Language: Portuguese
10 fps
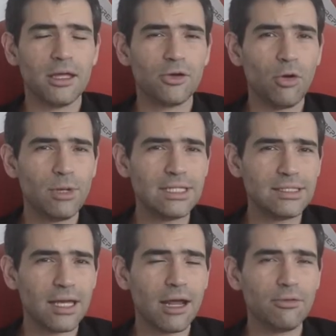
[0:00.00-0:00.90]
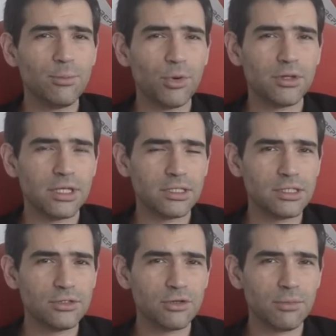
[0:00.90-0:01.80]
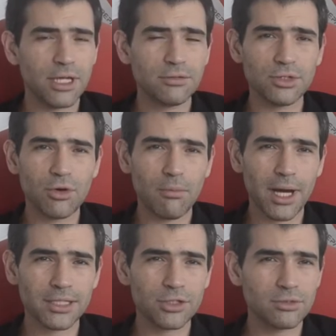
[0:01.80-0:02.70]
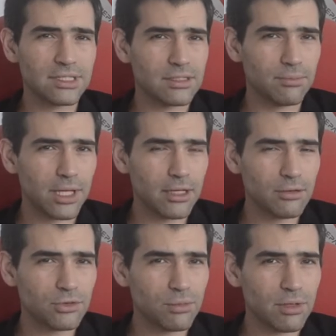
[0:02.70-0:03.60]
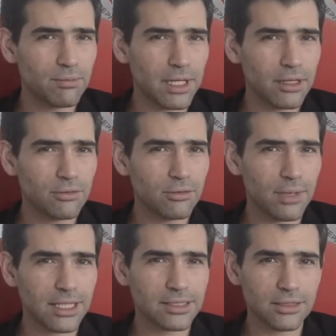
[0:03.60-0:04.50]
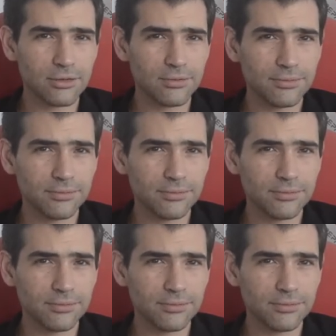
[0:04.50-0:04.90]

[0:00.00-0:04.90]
e como ele será um importante instrumento de combate ao desemprego e ao subemprego no Brasil,